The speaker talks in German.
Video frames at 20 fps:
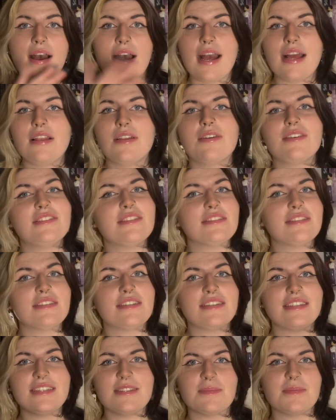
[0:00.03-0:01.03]
Hi Leute,
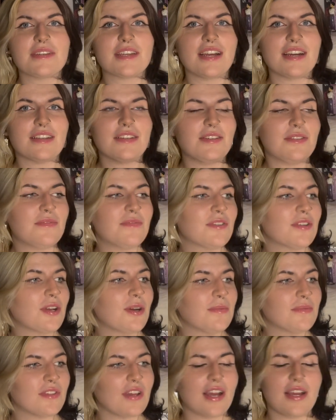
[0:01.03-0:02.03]
ich bin Kadel und
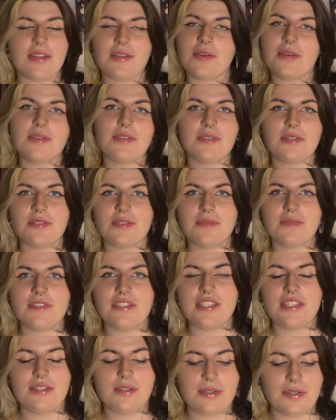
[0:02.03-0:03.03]
willkommen zu einem neuen
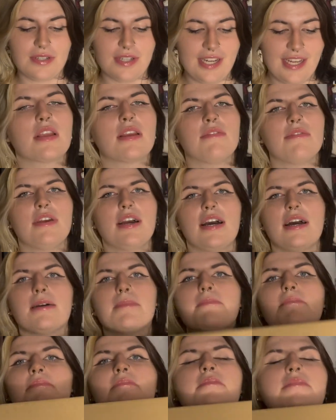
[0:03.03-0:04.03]
YouTube-Video. Wir
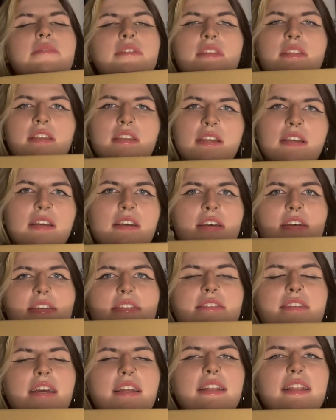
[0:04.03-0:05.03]
haben
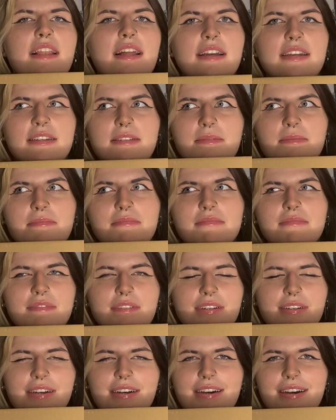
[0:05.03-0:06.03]
seit langem
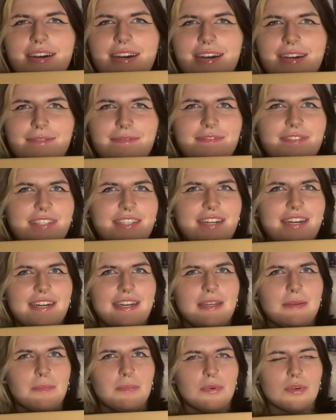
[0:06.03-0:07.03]
wieder
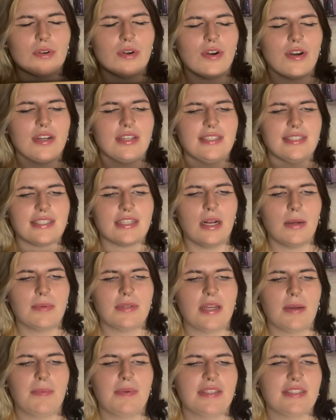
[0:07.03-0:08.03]
ein Book Haul. Ich glaube,
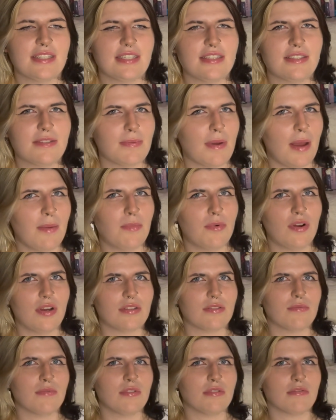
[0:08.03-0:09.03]
ich habe jetzt seit zwei
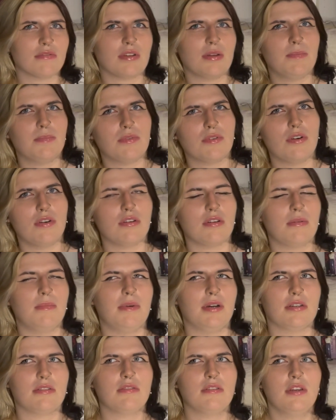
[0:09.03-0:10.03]
Monaten oder so kein Book Haul
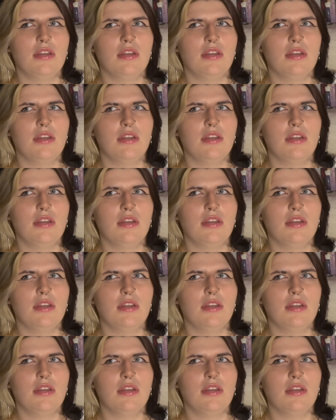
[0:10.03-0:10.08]
gemacht.